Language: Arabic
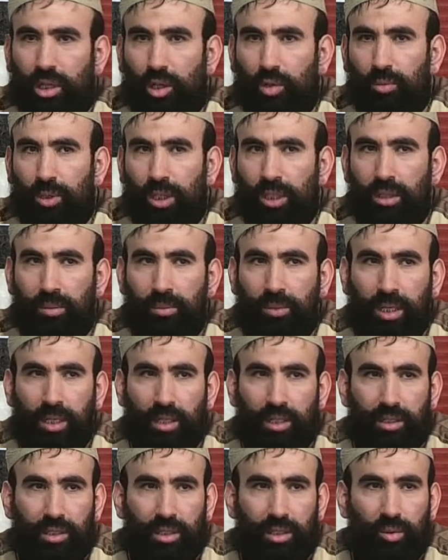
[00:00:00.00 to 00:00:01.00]
أو
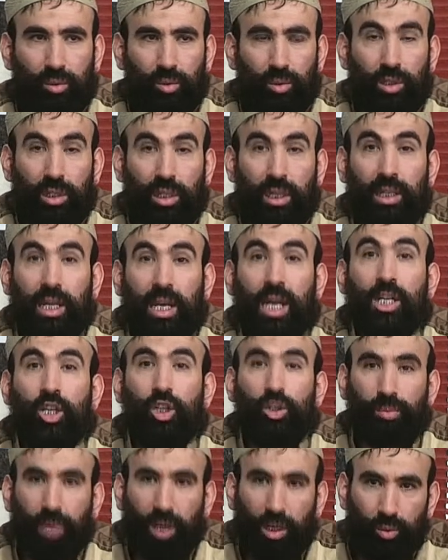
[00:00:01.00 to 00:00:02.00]
بعبارة أخرى لا
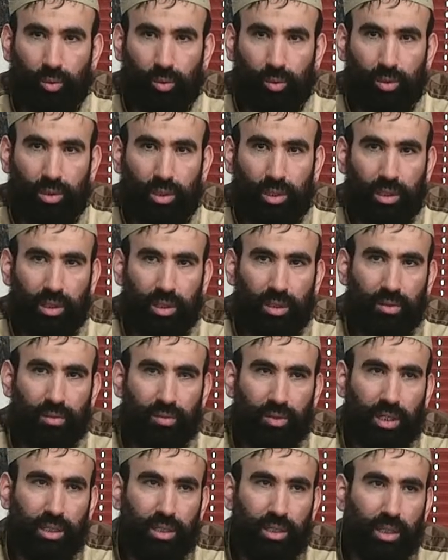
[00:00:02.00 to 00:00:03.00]
يشبع
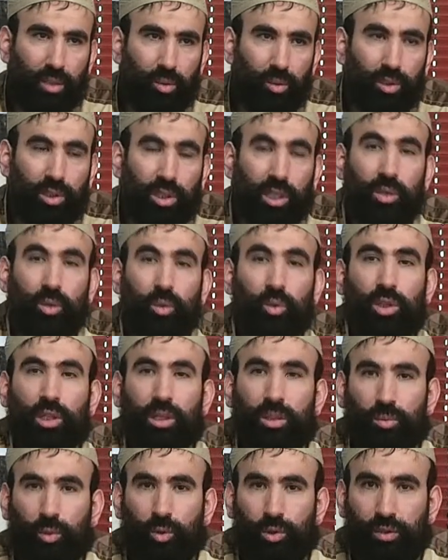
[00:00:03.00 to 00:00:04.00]
فإنه
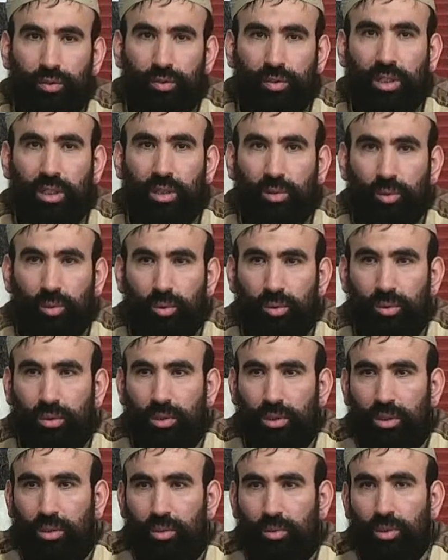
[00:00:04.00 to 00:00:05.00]
سيتعب نفسه
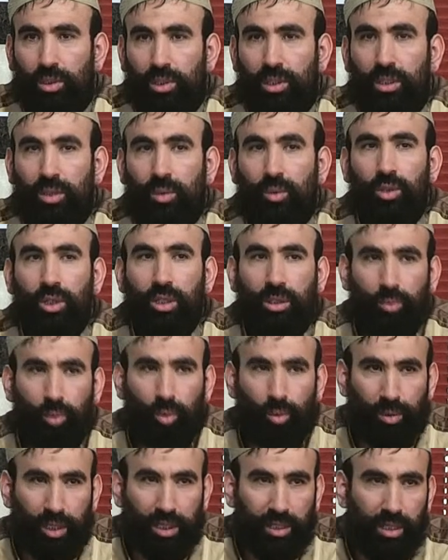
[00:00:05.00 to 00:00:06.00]
وسيتعب
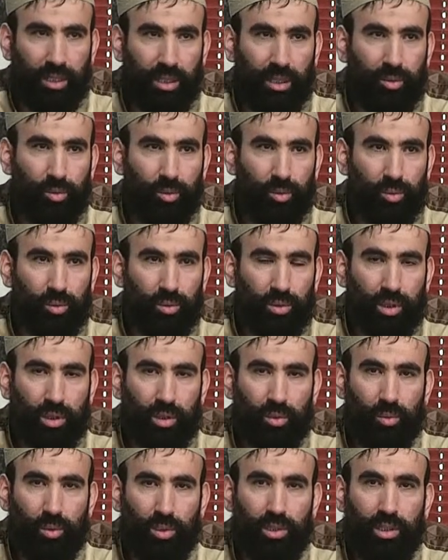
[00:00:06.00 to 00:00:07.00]
بدنه
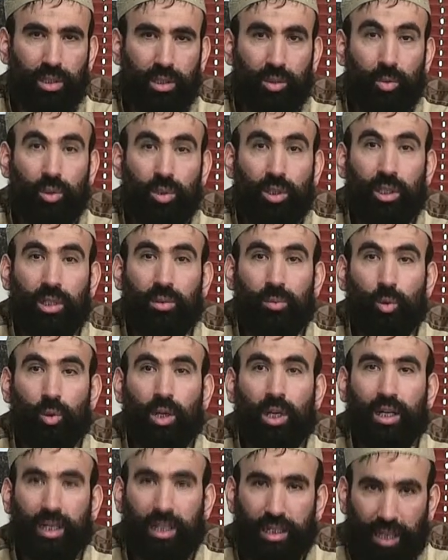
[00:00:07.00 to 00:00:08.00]
وسيتعب
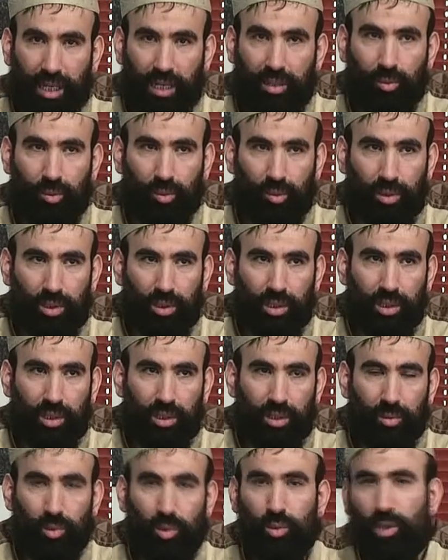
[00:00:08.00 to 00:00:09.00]
عقله
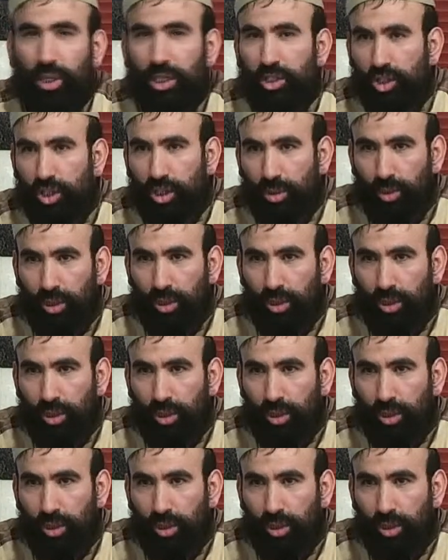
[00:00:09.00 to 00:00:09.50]
تجي